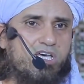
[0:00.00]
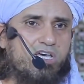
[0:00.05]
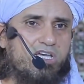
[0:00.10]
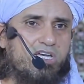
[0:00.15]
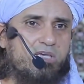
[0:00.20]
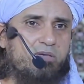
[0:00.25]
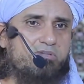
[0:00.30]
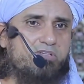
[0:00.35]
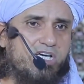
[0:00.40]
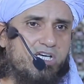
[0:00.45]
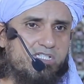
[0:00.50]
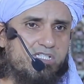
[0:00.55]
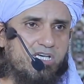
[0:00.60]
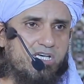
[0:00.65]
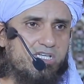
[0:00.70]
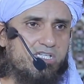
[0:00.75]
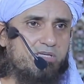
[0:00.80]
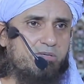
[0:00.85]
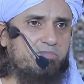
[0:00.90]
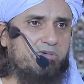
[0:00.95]
उसके करीब जा
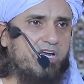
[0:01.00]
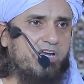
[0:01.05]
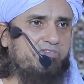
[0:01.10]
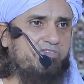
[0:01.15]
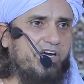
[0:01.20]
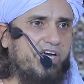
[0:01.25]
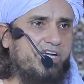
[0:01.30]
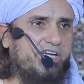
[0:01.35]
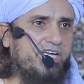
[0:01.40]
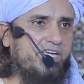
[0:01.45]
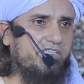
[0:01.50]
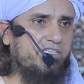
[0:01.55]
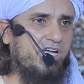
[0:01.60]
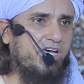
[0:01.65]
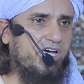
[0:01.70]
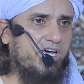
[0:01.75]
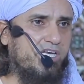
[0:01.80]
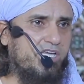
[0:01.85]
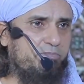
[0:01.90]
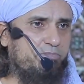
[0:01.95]
सके जब गर्लफ्रेंड के
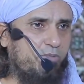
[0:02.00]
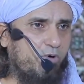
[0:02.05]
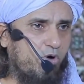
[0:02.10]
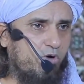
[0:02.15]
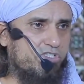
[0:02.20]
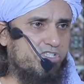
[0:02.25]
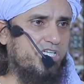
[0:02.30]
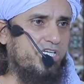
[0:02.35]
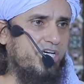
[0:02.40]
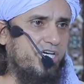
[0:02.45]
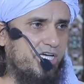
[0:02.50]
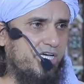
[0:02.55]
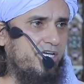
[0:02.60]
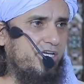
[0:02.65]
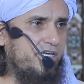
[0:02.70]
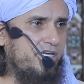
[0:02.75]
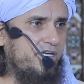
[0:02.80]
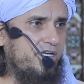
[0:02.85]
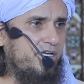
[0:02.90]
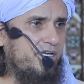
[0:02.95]
इतना करीब पहुंच ही
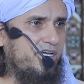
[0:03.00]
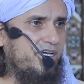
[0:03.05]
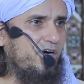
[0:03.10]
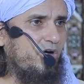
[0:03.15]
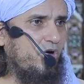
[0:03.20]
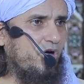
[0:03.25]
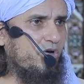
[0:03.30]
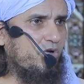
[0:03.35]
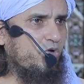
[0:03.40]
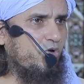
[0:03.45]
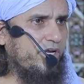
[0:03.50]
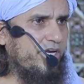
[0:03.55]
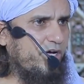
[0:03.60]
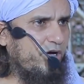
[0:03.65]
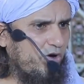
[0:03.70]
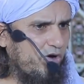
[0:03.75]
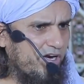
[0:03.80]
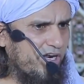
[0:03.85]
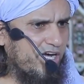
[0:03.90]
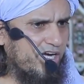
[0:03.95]
गए और
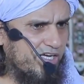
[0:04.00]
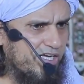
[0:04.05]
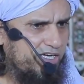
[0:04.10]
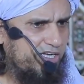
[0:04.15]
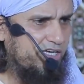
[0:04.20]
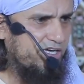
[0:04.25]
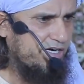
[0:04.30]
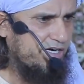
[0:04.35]
गोरे और आगे